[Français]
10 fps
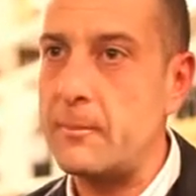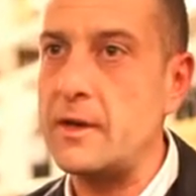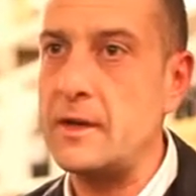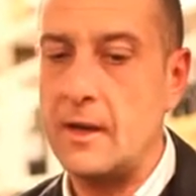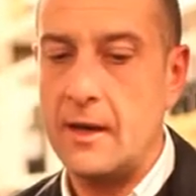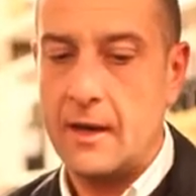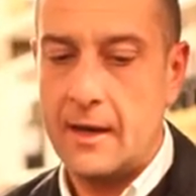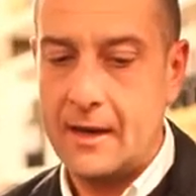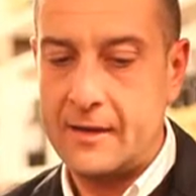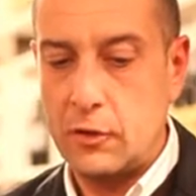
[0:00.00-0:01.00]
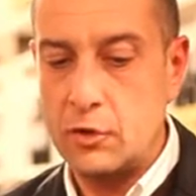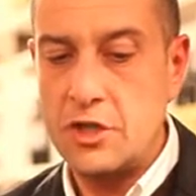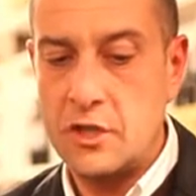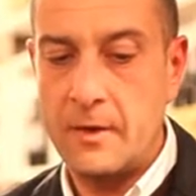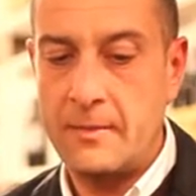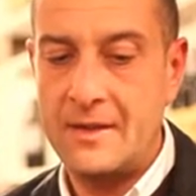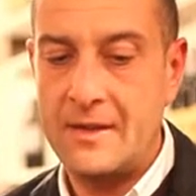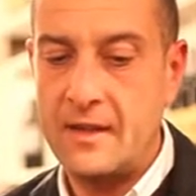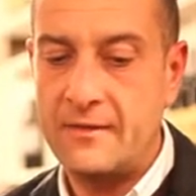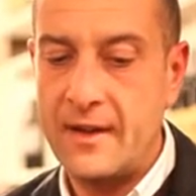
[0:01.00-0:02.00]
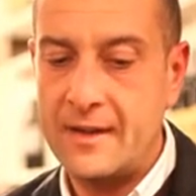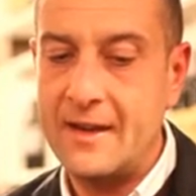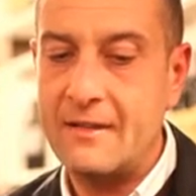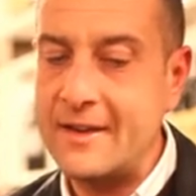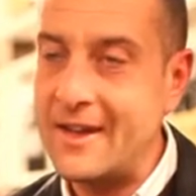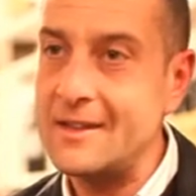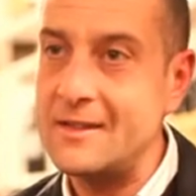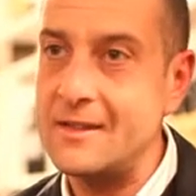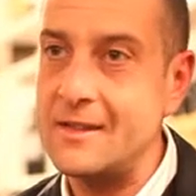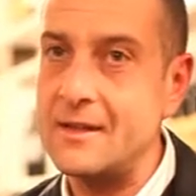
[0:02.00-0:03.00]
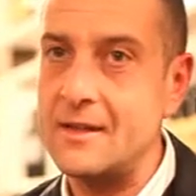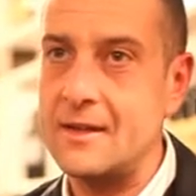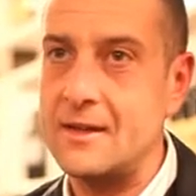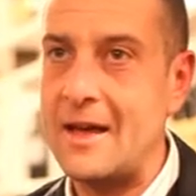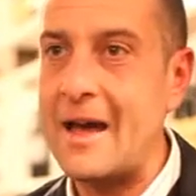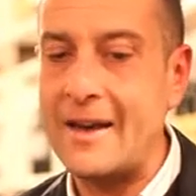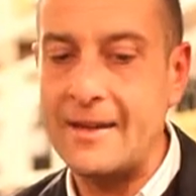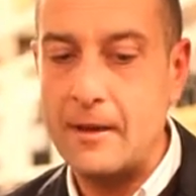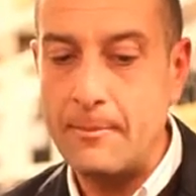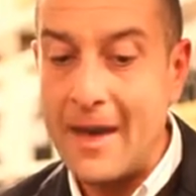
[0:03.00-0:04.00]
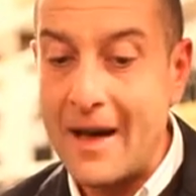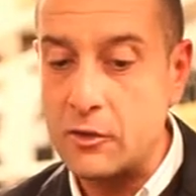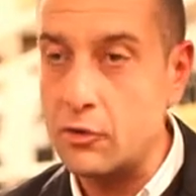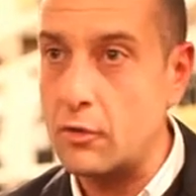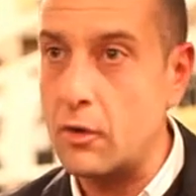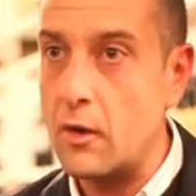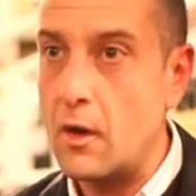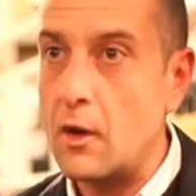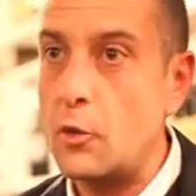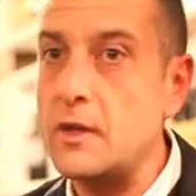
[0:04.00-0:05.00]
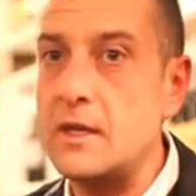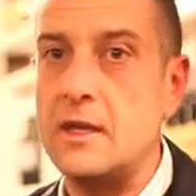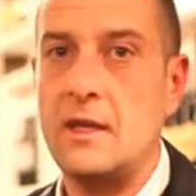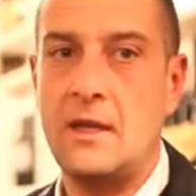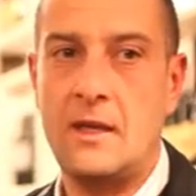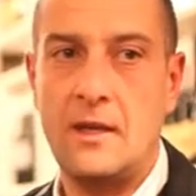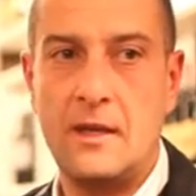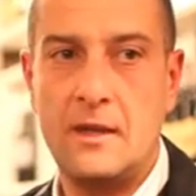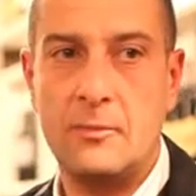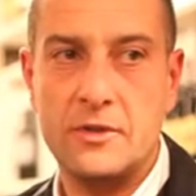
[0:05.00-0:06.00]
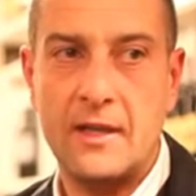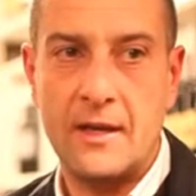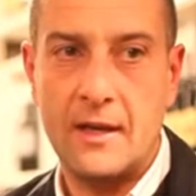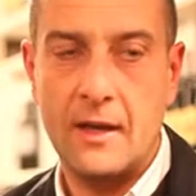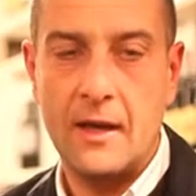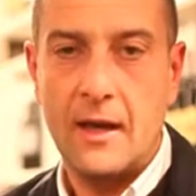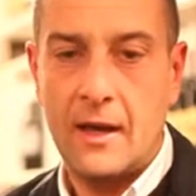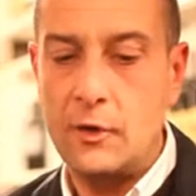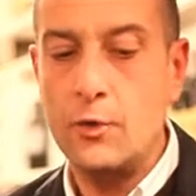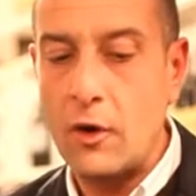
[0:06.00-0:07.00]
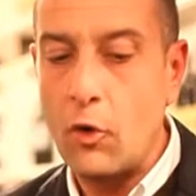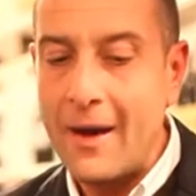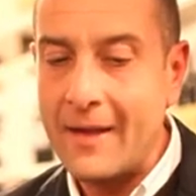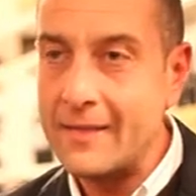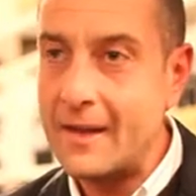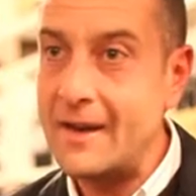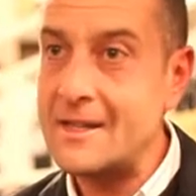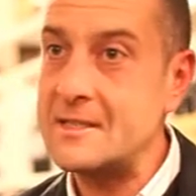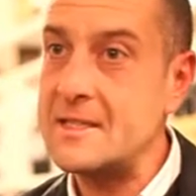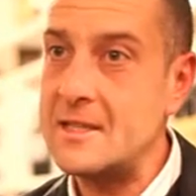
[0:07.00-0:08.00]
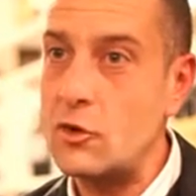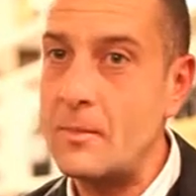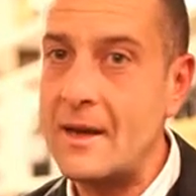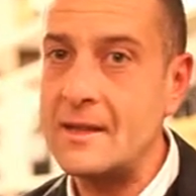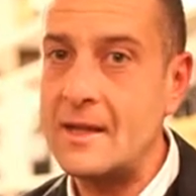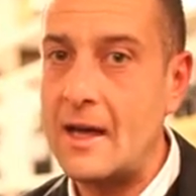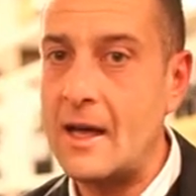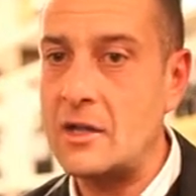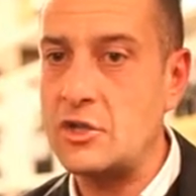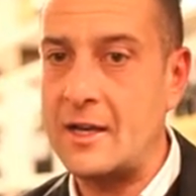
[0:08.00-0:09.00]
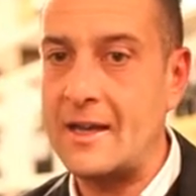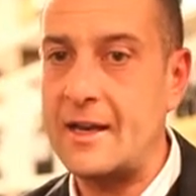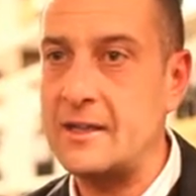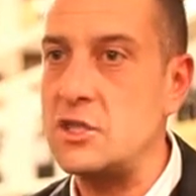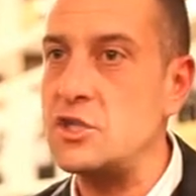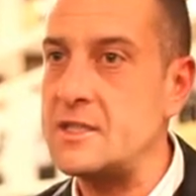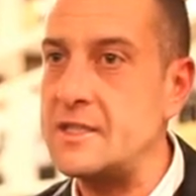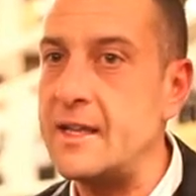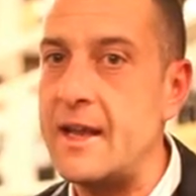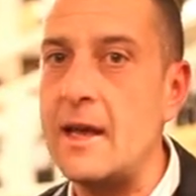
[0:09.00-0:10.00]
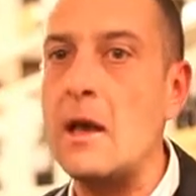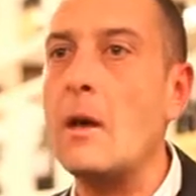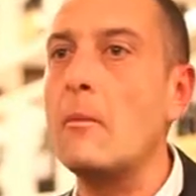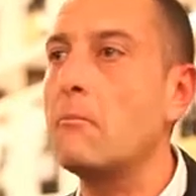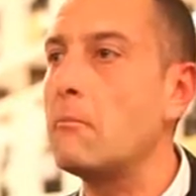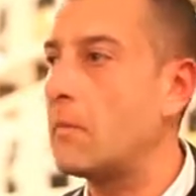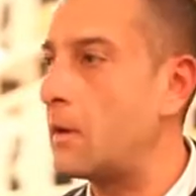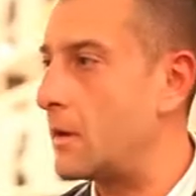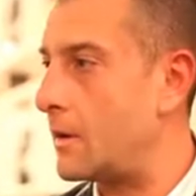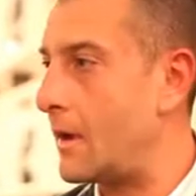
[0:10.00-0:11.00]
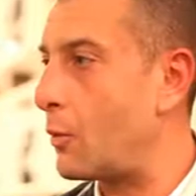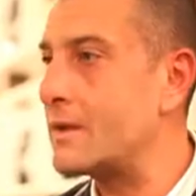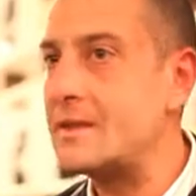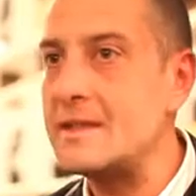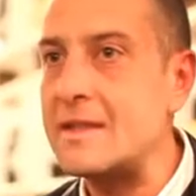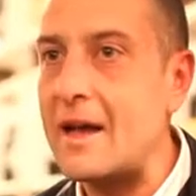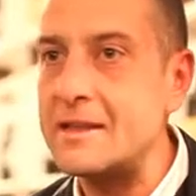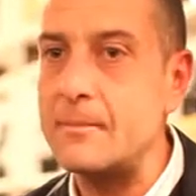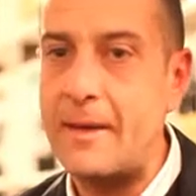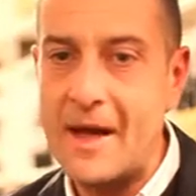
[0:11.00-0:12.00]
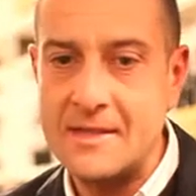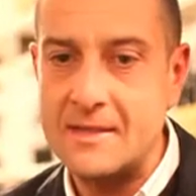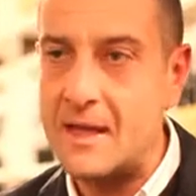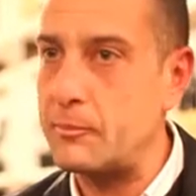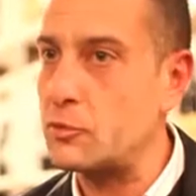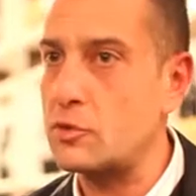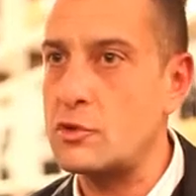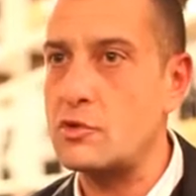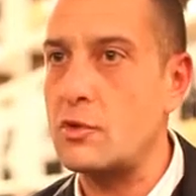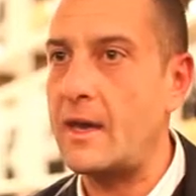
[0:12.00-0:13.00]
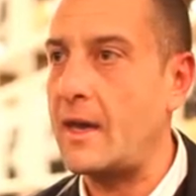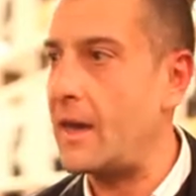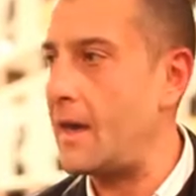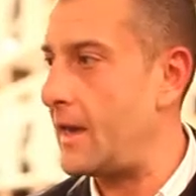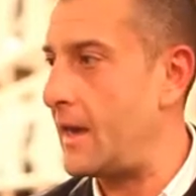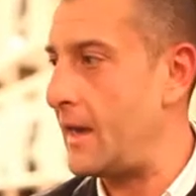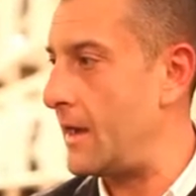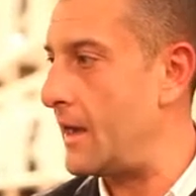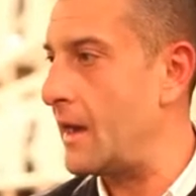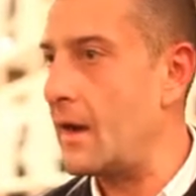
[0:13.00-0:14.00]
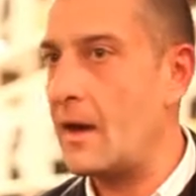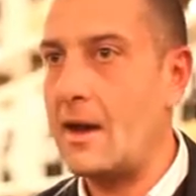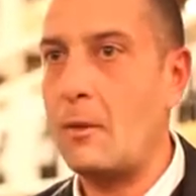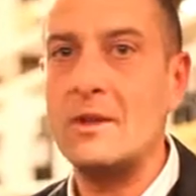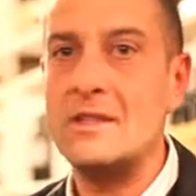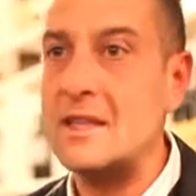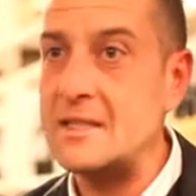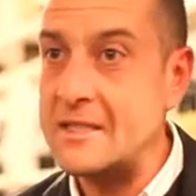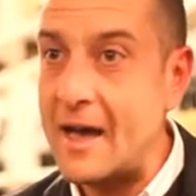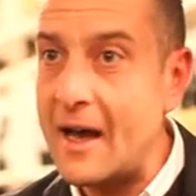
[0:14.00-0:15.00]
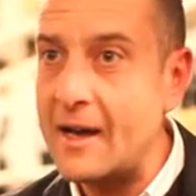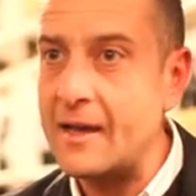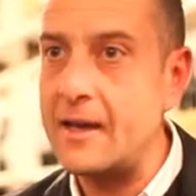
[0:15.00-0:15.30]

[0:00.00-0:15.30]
La technologie permet d'introduire des nuances dans un même plat, d'apporter des variantes dans l'assiette, donc de pouvoir gérer la quantité de pâtes dans la même commande ou la quantité de sel, plus ou moins de sel, plus ou moins de tomates.